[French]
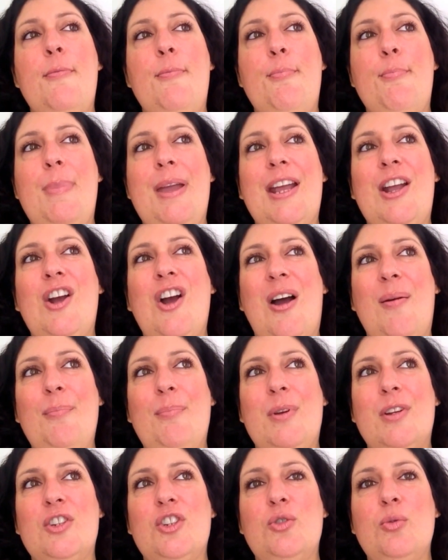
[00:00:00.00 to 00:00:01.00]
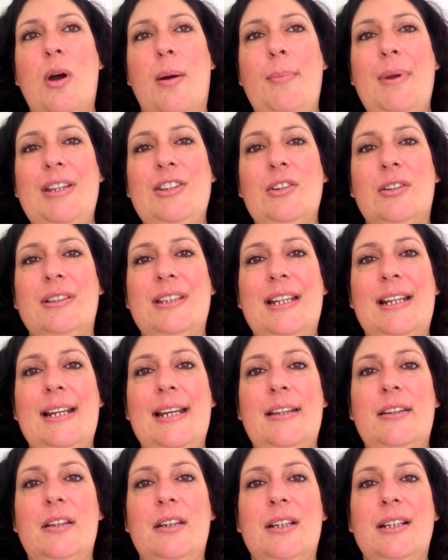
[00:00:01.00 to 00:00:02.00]
Mais comme je dois mettre un
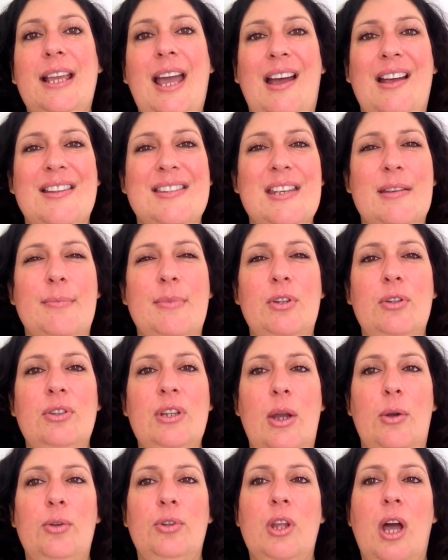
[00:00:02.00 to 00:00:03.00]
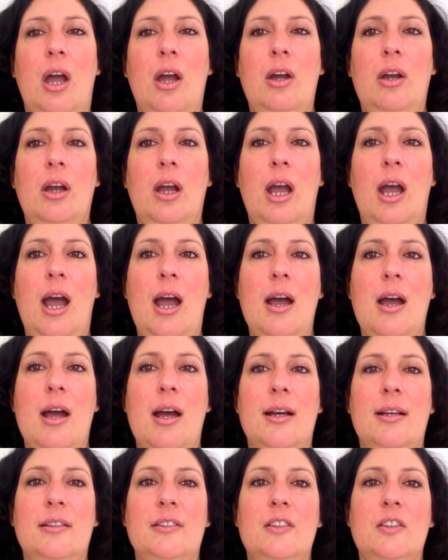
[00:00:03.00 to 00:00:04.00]
délai de 45 minutes à 1 heure
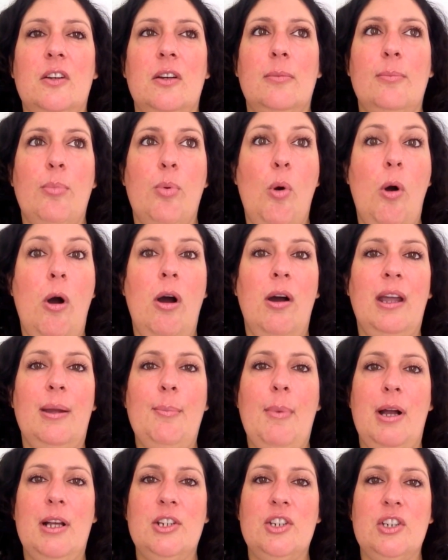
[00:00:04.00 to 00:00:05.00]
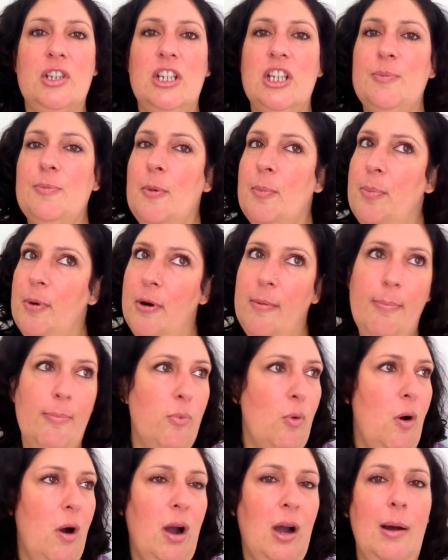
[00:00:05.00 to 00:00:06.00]
entre boire et manger. Je peux pas
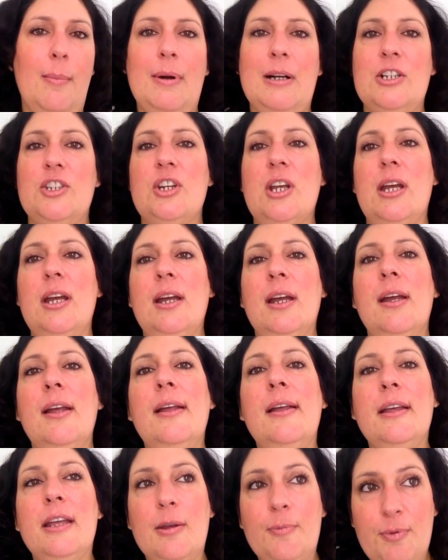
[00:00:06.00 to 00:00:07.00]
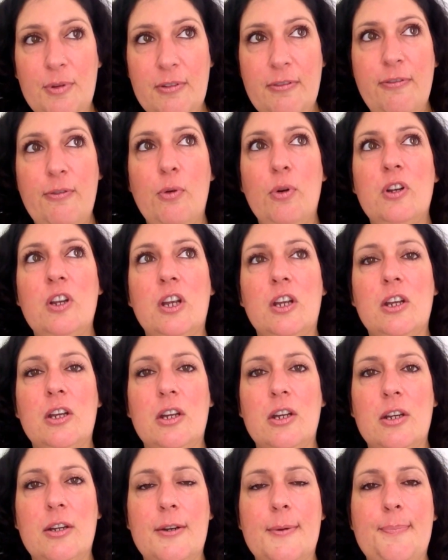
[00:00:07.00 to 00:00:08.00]
boire en mangeant. Et puis, il faut
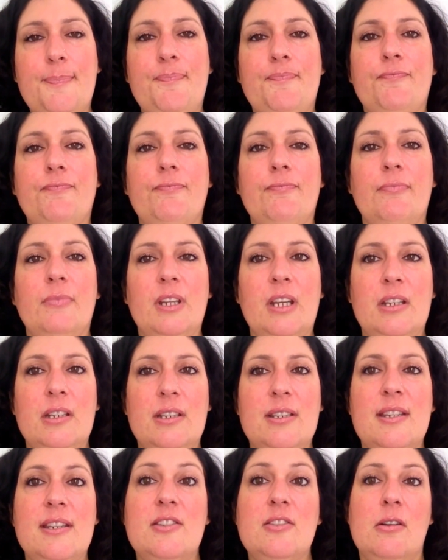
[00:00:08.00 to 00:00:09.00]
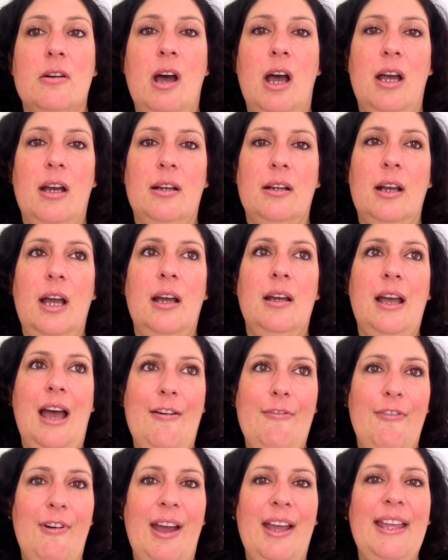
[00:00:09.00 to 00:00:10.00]
que. Hum, c'est ça. Euh,
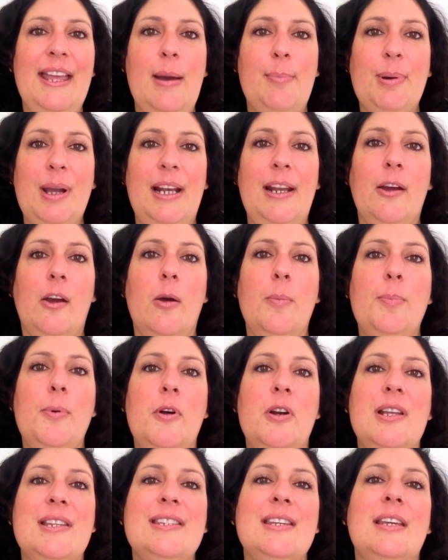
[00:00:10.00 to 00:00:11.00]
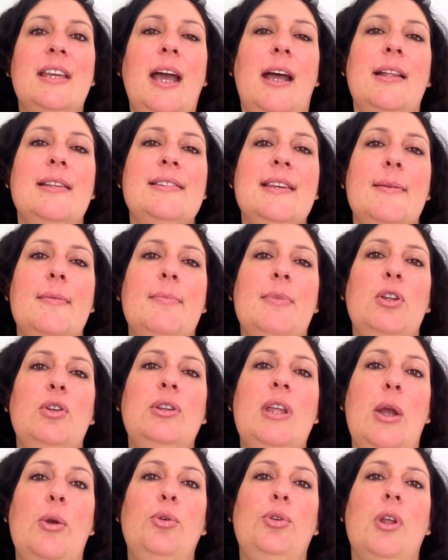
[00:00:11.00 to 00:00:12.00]
avant et après les repas, là, c'est 45
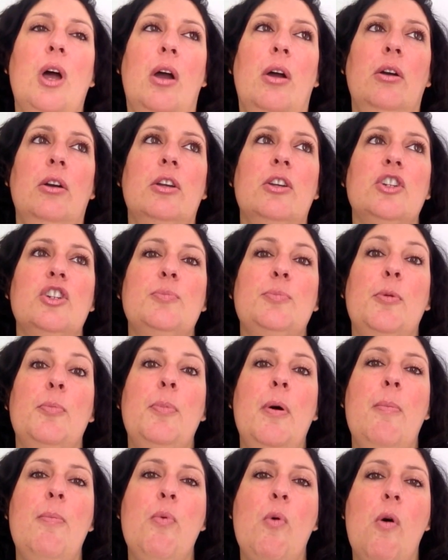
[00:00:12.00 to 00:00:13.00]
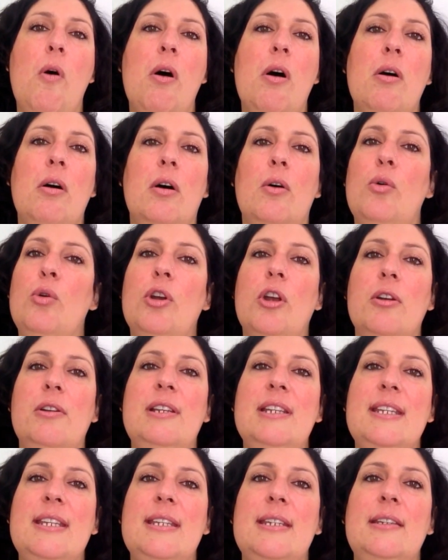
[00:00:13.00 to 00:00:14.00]
minutes à une heure que je ne peux pas boire aucun
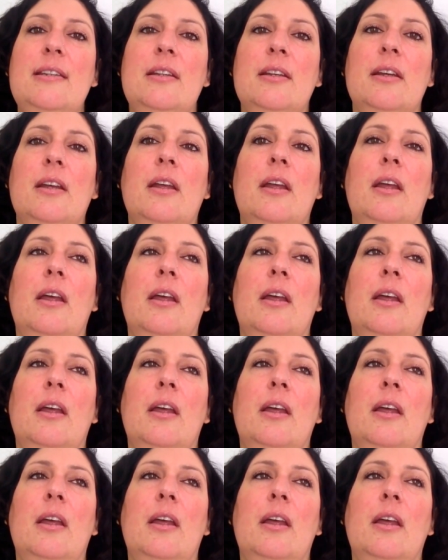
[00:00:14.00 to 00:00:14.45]
liquide.